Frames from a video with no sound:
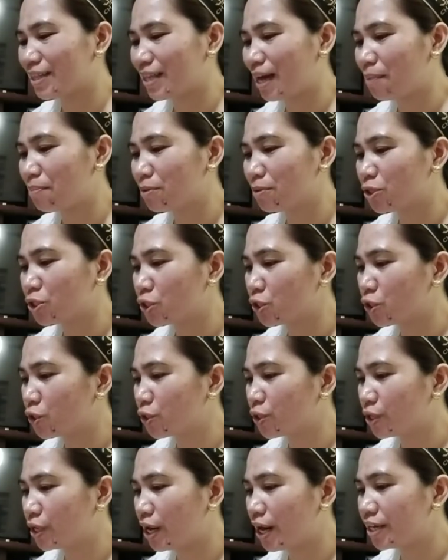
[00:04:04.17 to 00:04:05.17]
Tapos
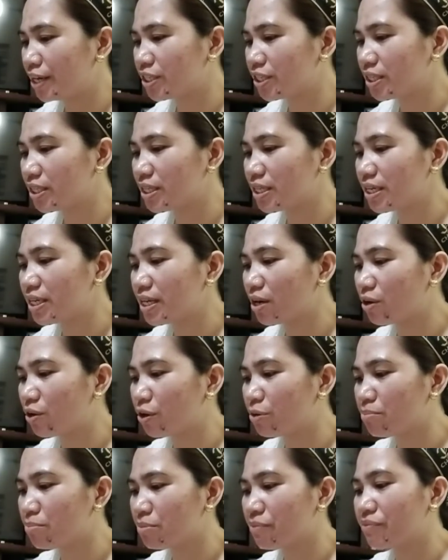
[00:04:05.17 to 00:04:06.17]
yung Argentina
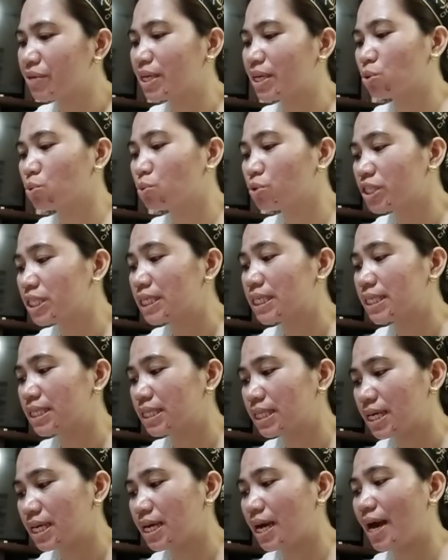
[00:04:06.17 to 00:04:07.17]
corned beef na
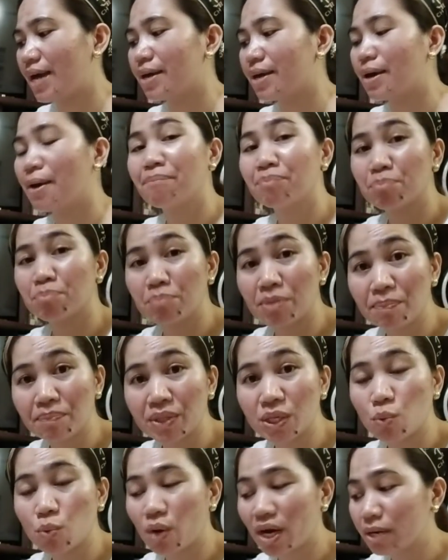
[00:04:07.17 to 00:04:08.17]
260 ay
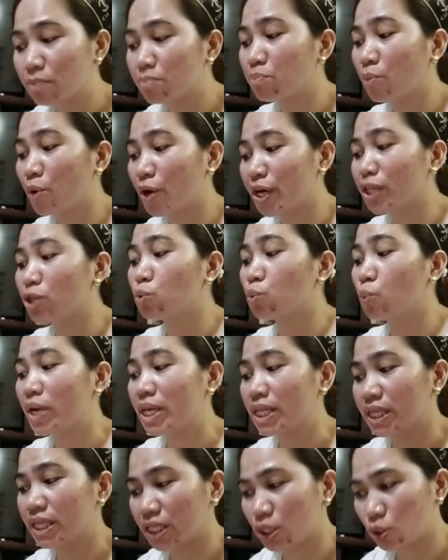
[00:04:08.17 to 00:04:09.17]

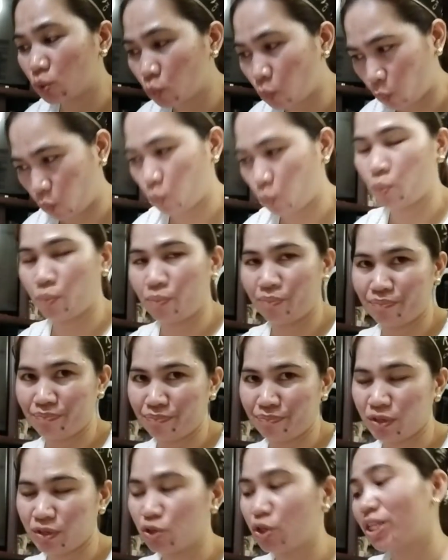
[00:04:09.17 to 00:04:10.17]
51.22.
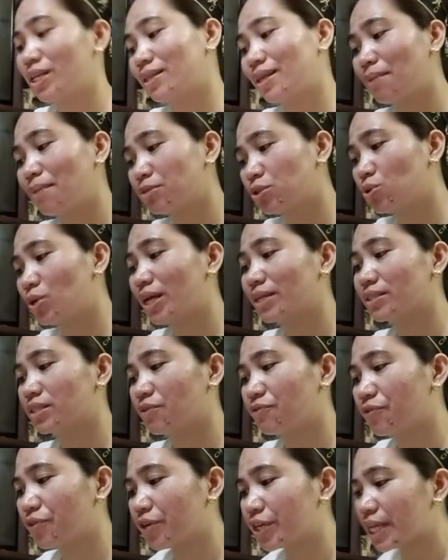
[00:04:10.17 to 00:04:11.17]
So, ita times nyo lang sa
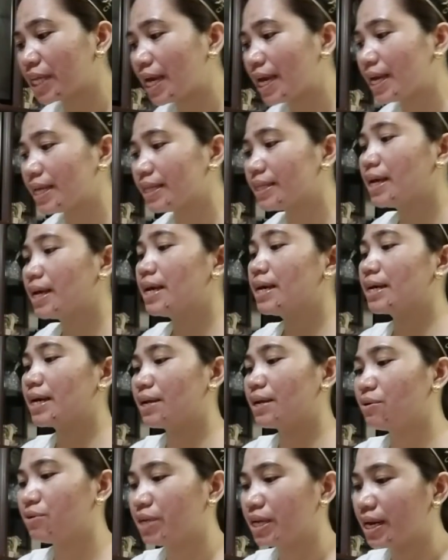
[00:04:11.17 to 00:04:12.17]
48,
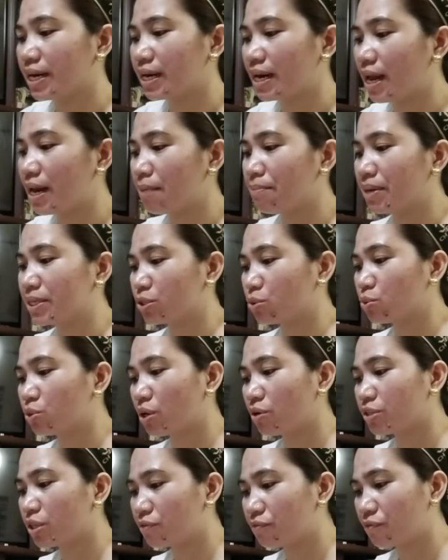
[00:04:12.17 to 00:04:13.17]
ganun din ang lalabas,
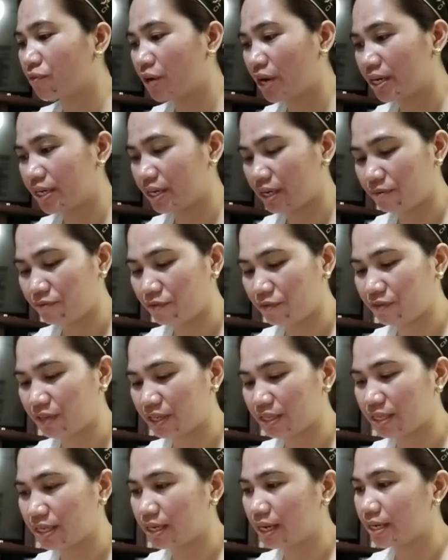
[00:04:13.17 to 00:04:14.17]
2,450.
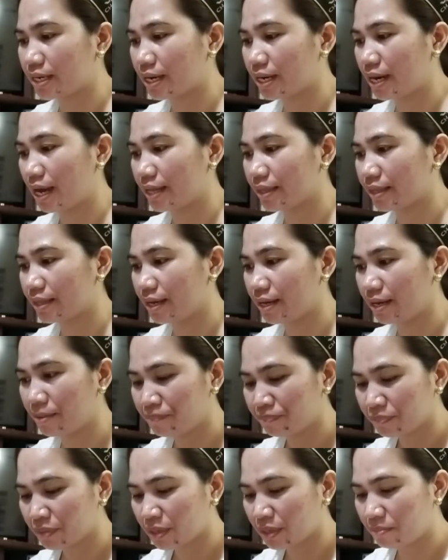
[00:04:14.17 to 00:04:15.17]
Tingnan nga natin.
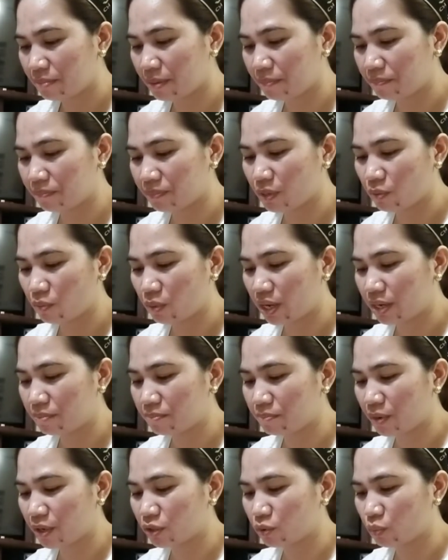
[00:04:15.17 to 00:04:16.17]

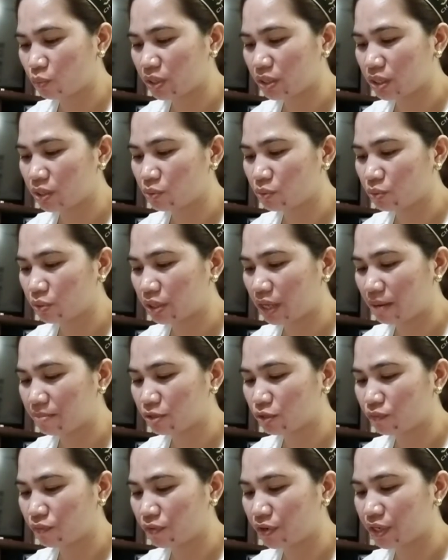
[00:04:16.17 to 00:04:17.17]
51.22
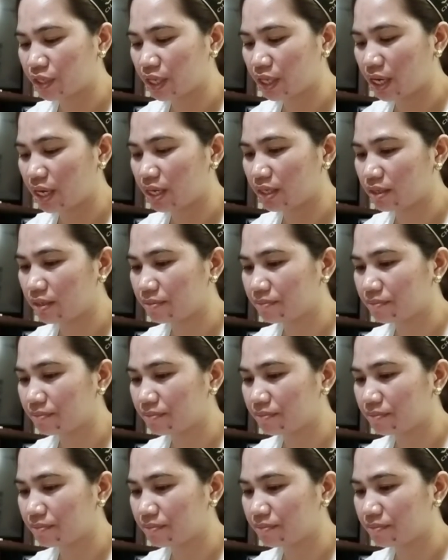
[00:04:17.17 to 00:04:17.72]
times 48.